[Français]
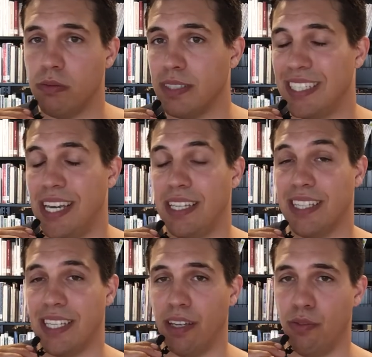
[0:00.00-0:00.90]
C'est un
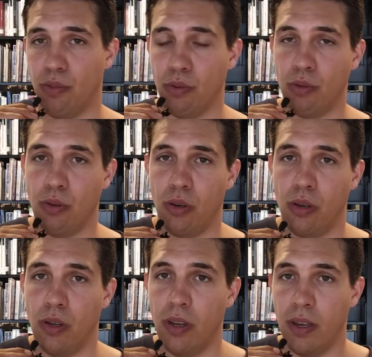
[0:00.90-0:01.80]
très vieux euh,
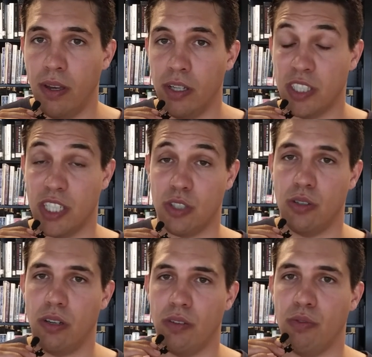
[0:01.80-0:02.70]

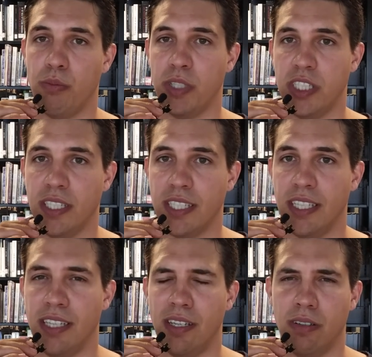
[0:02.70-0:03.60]
chercheur, il faut imaginer qu'il
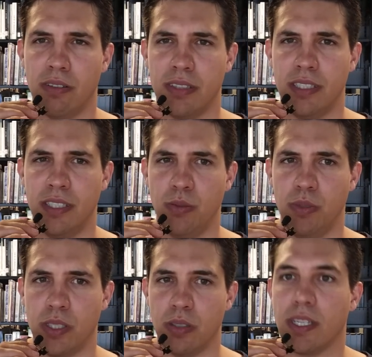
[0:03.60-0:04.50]
est né en
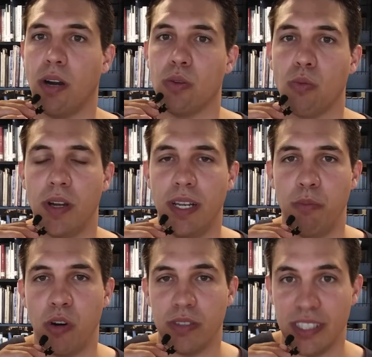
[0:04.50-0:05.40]
1843, il est
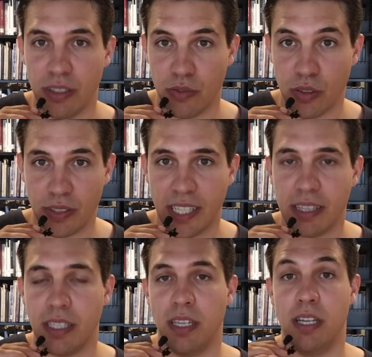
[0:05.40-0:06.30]
mort en 1904.